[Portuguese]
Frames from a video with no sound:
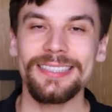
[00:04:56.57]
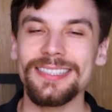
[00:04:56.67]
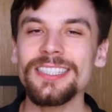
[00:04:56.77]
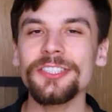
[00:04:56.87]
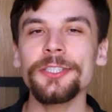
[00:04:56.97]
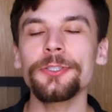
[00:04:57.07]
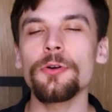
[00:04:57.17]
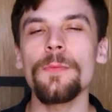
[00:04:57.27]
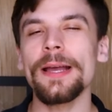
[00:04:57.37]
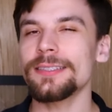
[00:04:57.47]
Assim a gente
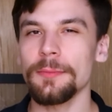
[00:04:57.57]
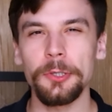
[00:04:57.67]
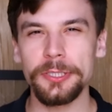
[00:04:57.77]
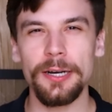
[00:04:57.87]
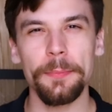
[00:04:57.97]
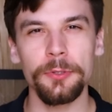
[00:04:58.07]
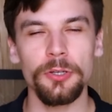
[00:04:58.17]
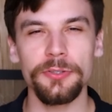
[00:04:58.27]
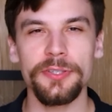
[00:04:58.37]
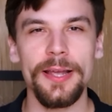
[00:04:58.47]
começa a mostrar para o
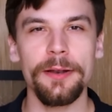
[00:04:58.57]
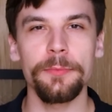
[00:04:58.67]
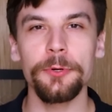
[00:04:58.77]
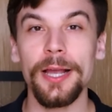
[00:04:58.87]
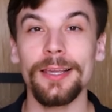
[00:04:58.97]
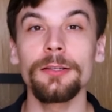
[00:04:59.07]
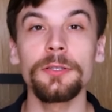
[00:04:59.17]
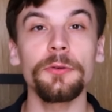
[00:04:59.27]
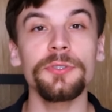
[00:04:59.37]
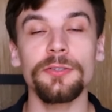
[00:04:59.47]
nosso cérebro que aquilo
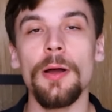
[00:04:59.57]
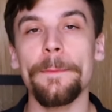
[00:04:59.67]
não são